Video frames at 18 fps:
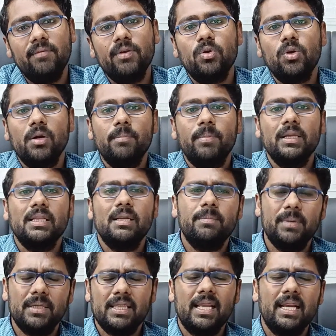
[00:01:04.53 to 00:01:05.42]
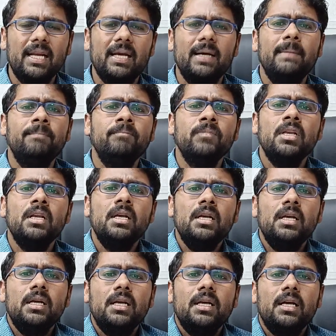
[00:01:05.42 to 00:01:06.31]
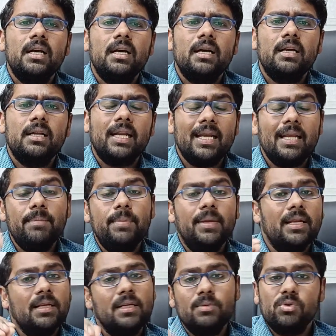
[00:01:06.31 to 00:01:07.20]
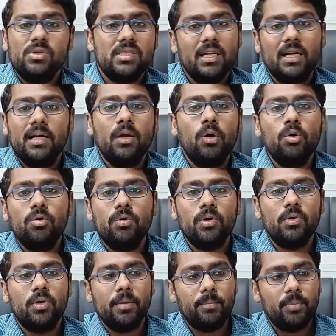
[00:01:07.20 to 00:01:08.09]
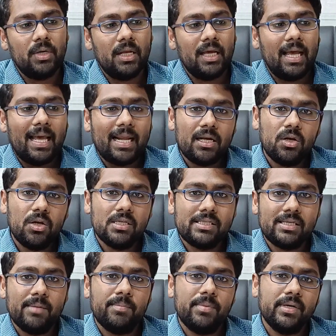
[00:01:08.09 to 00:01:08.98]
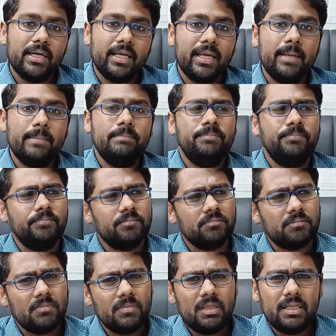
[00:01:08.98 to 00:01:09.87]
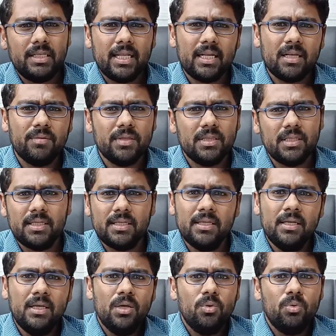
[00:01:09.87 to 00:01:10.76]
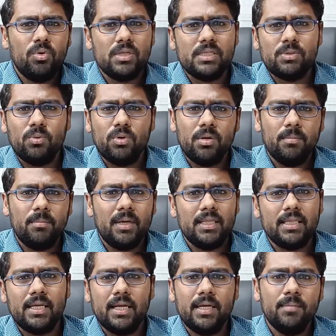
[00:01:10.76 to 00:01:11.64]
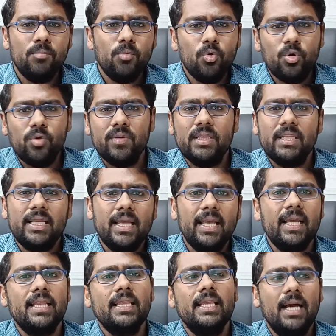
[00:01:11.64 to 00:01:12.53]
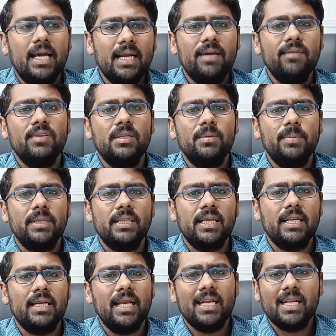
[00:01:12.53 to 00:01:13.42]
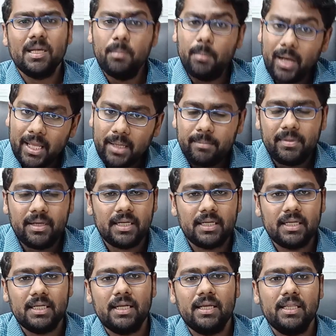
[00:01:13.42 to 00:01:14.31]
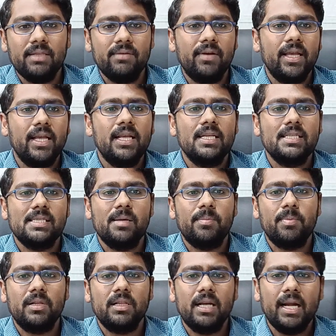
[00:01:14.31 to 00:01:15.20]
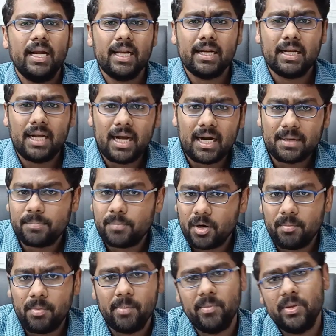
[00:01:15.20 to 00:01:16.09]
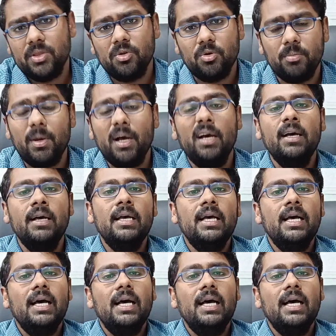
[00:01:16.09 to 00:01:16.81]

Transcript: கேள்விக்குள் பதில் பார்த்திங்கன்னா நிறைய பேருக்கு ஒரு சில டவுட் வரும் இப்போ நான் ஆல்கஹால் சாப்பிட்ருக்கேன் எனக்கு வந்து ஒரு ஒரு மாதிரியான மூடு வந்து ஏறுது ஆனால் வந்து பார்த்திங்கன்னா எனக்கு பயமாக இருக்குது நான் அந்த வயகரா சாப்பிட்றதுனால எனக்கு ஹார்ட் ப்ராப்ளம் வந்துடுமா